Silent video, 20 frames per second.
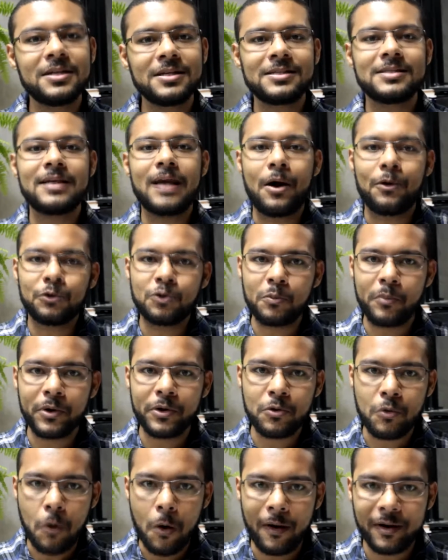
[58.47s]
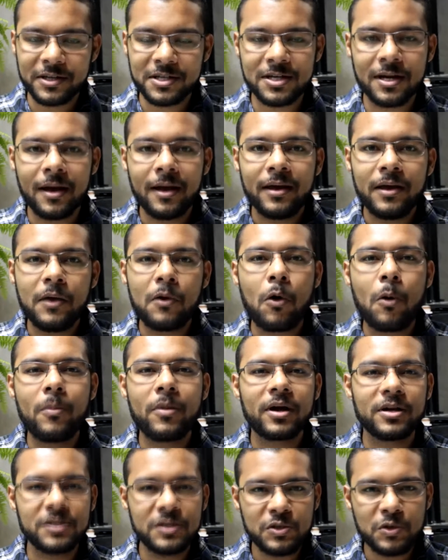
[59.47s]
esse auto-boicote e como
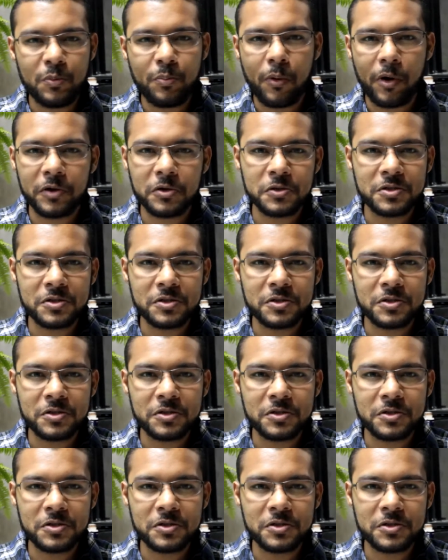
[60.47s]
que a gente pode